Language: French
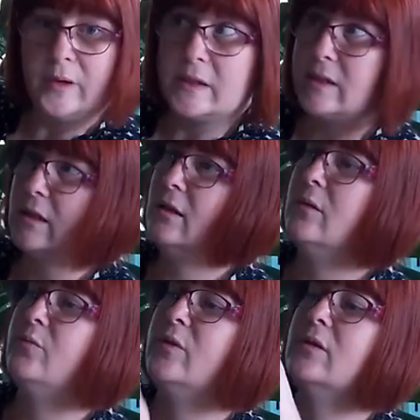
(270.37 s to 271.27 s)
plaisir.
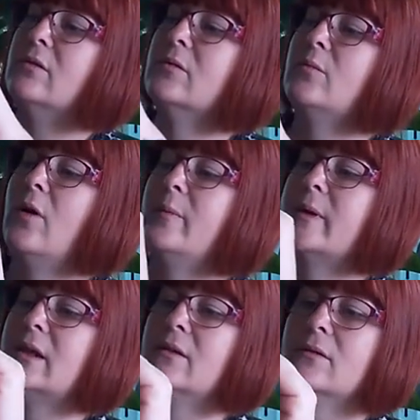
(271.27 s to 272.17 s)
Et puis, euh, bon,
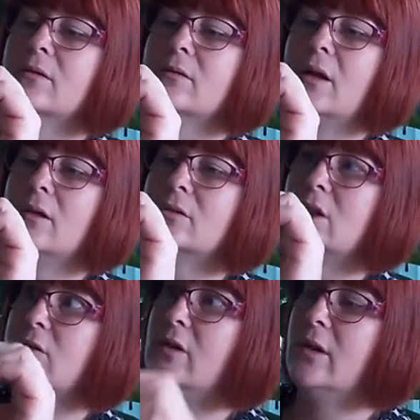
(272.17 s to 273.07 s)
après, euh, voilà,
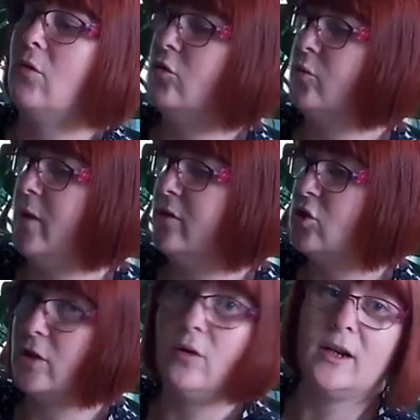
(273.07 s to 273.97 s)
j'adore les grosses plantes.
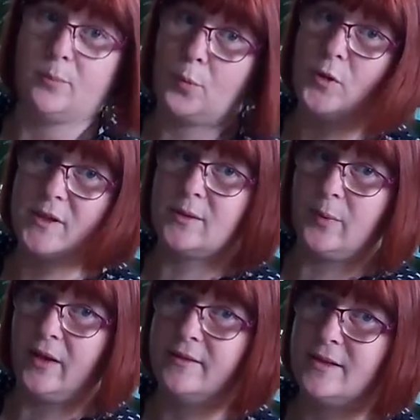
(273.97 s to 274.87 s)
J'adore les petites
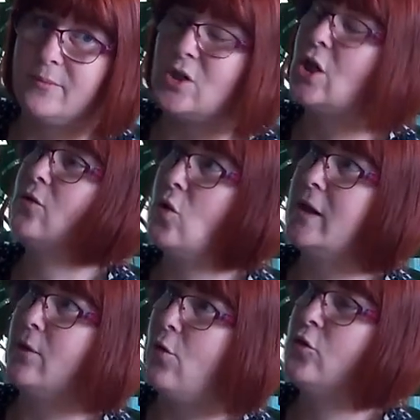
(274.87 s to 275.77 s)
plantes, mais j'adore
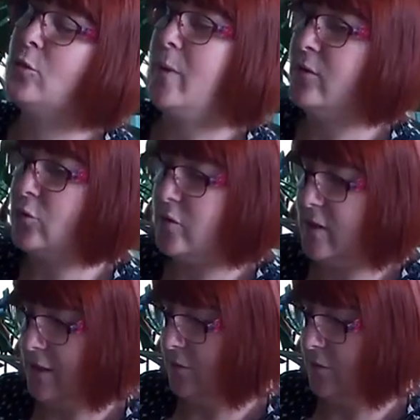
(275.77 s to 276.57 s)
les grosses plantes aussi.